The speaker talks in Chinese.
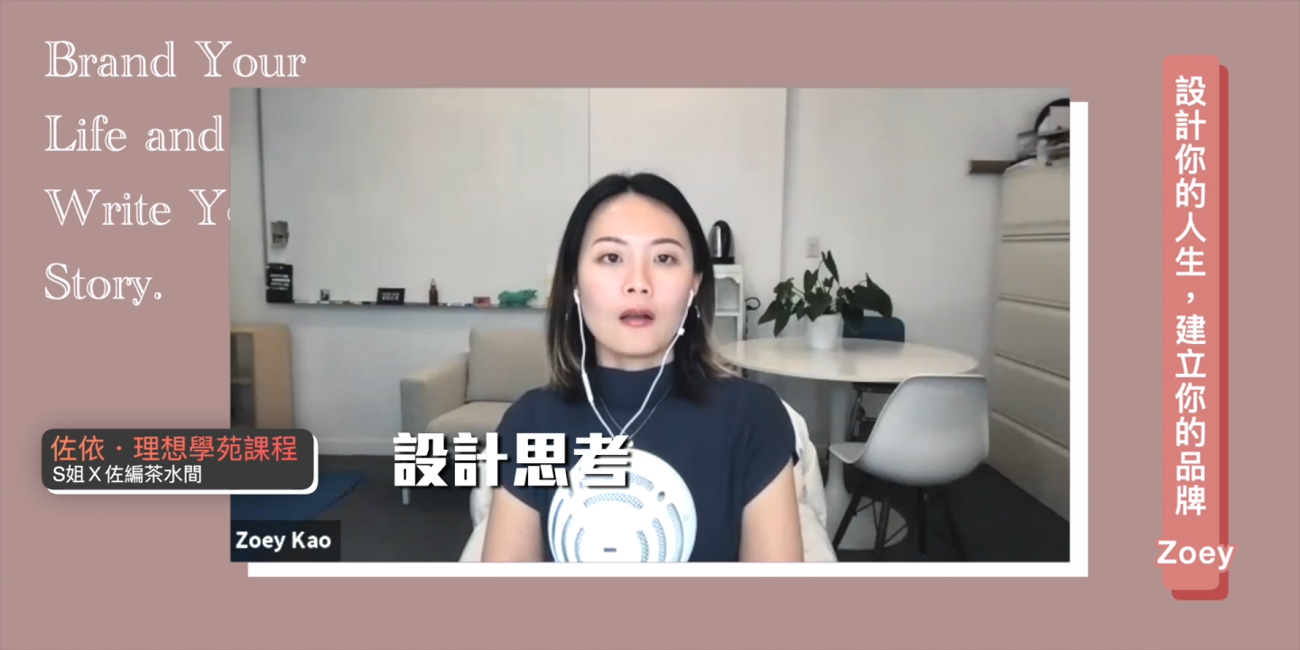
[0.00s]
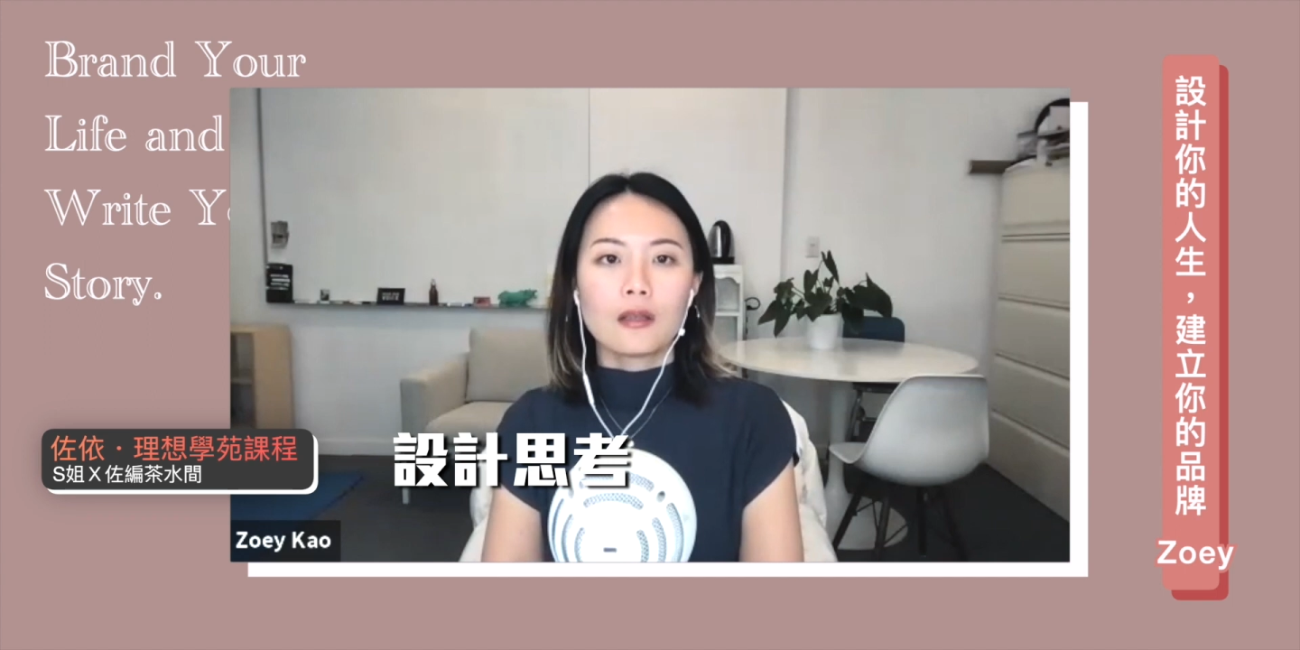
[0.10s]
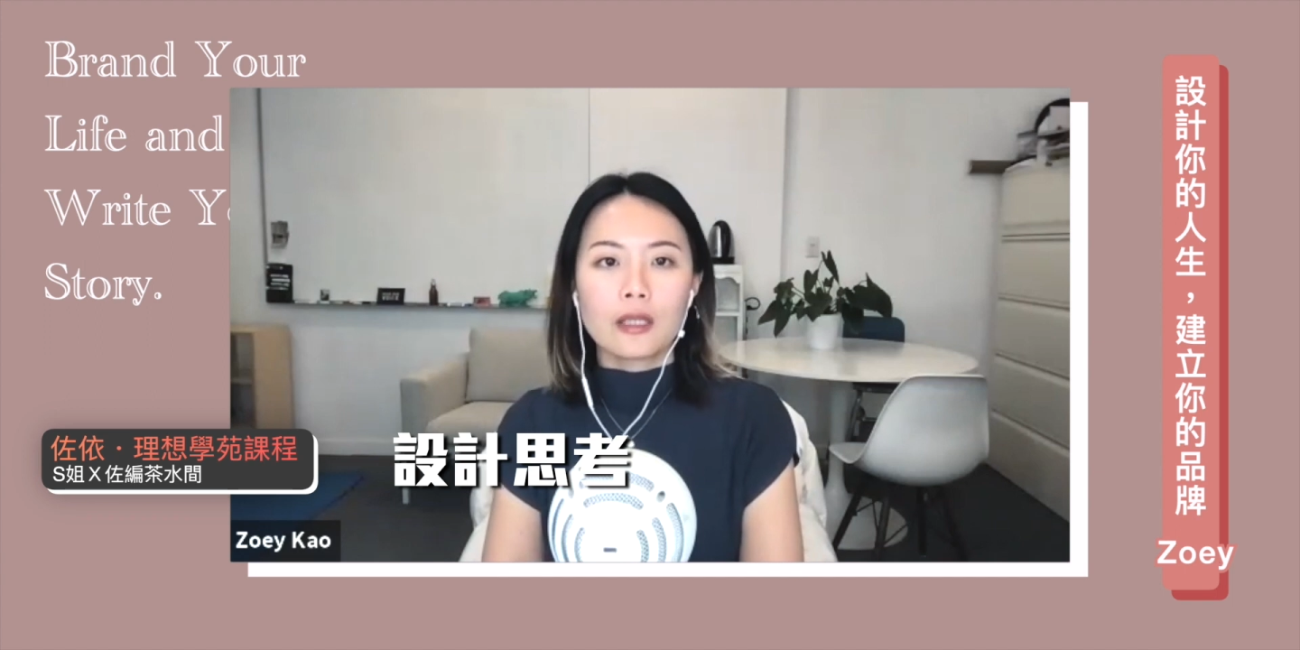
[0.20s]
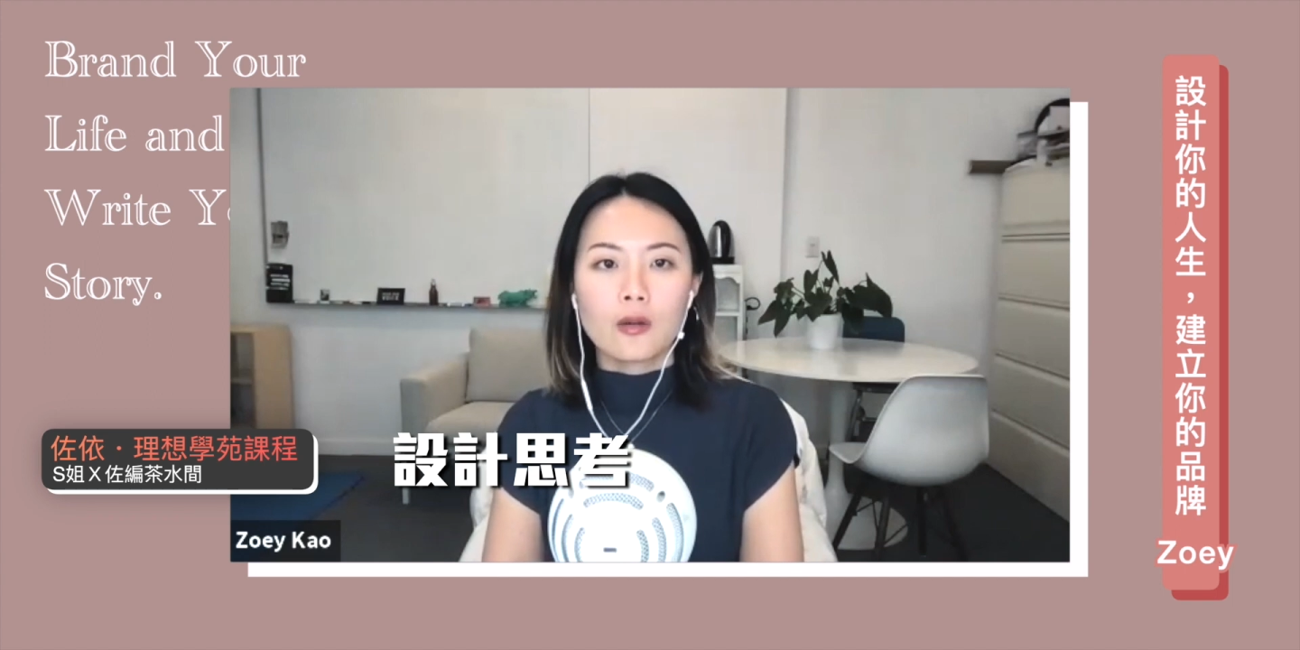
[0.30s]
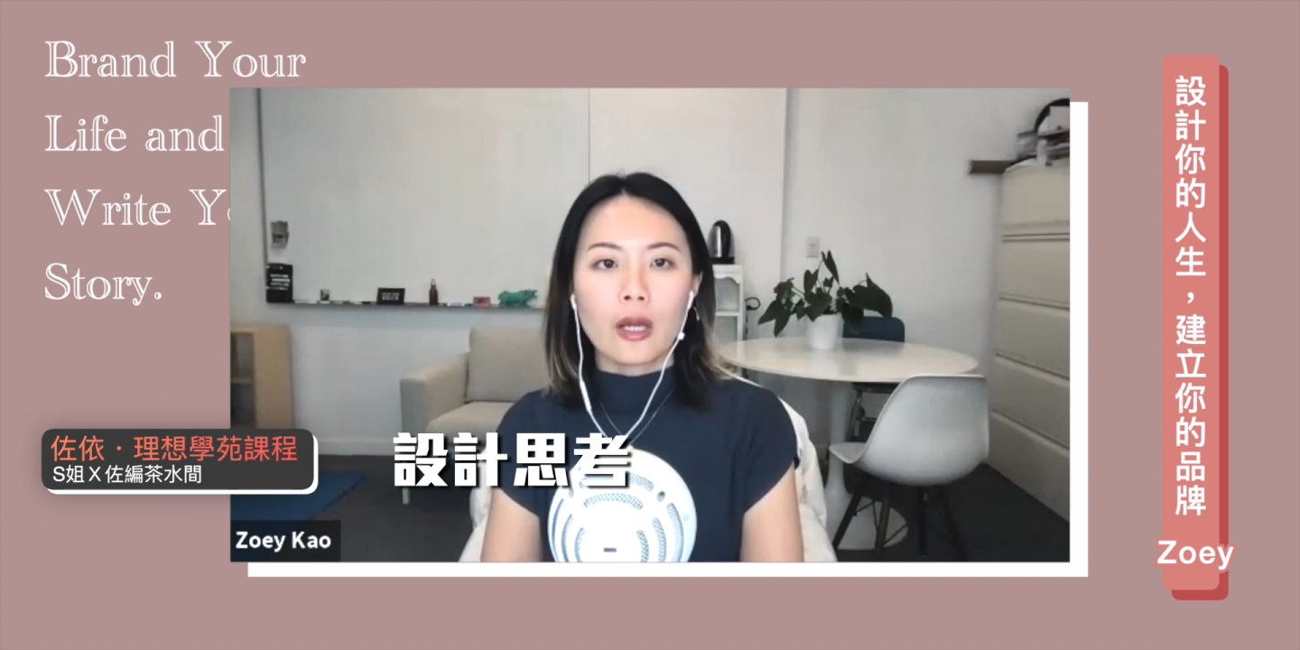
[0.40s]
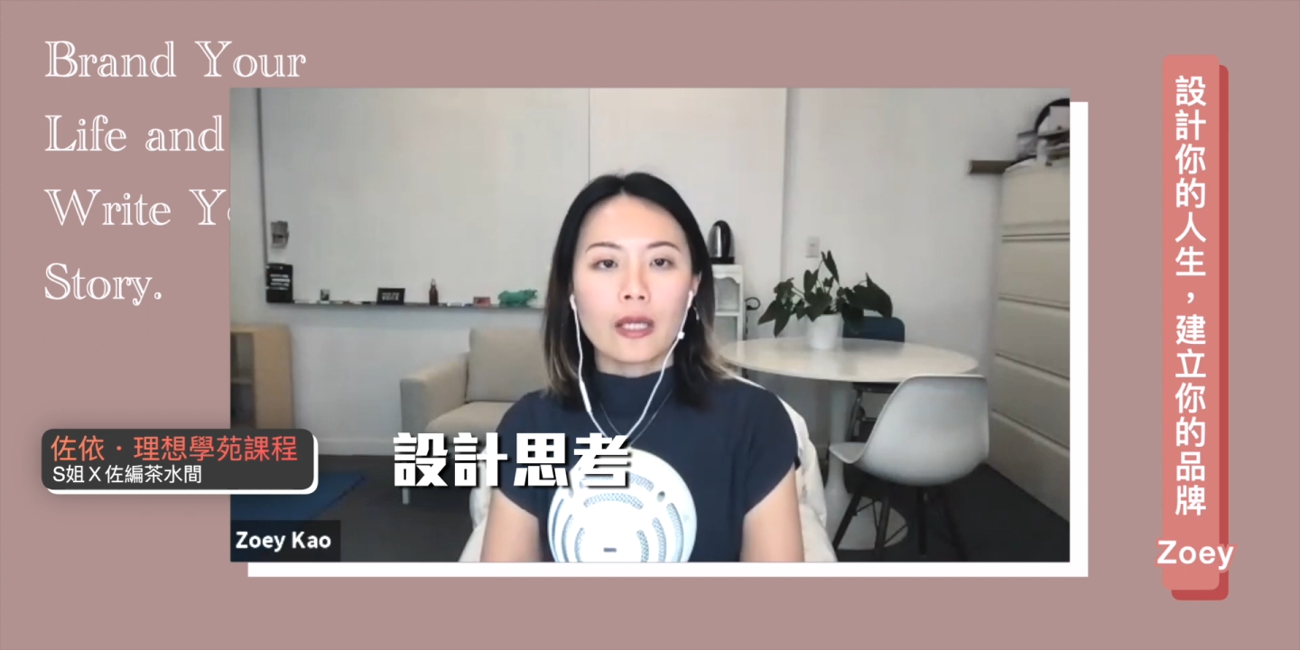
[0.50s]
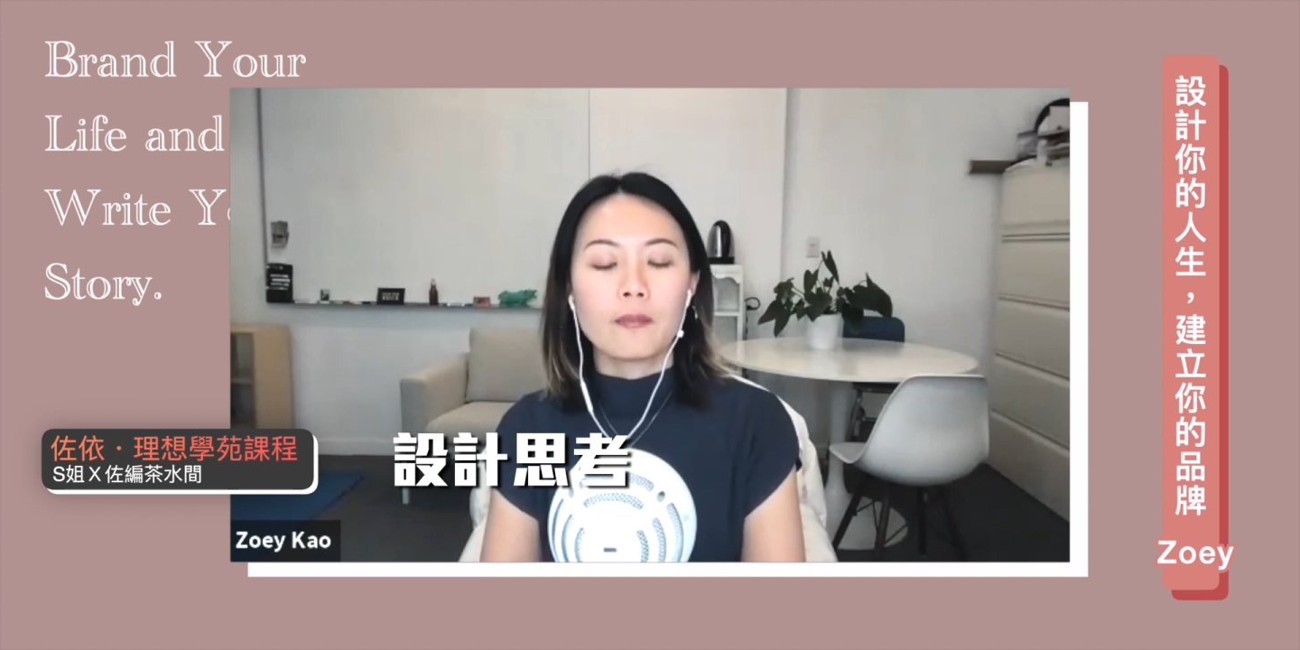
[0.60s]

另外一